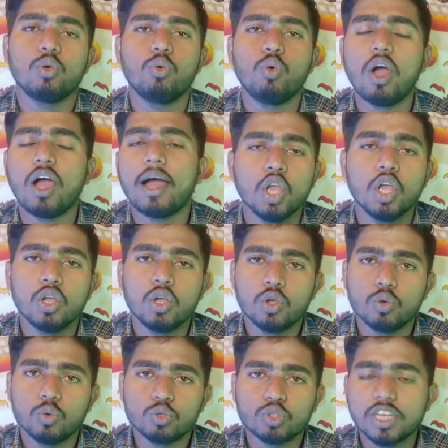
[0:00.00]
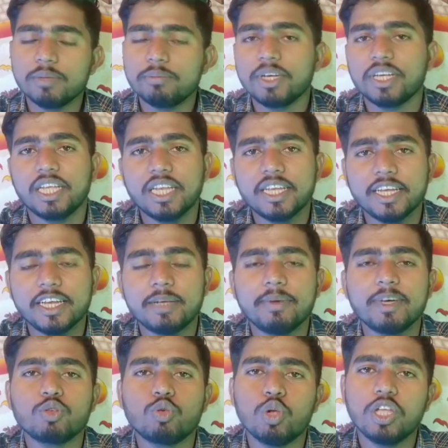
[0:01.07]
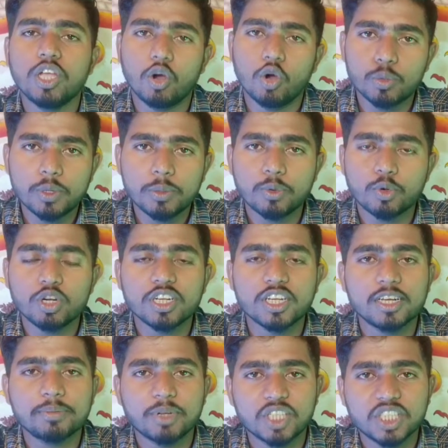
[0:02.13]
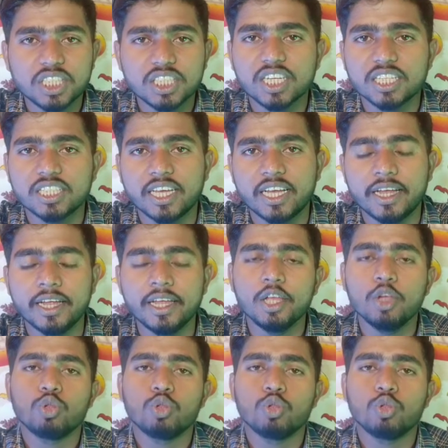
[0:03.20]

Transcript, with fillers: वो आपके उस उस लिंक पर क्लिक करने के बाद कोई और भी प्रोडक्ट अगर परचेज करता है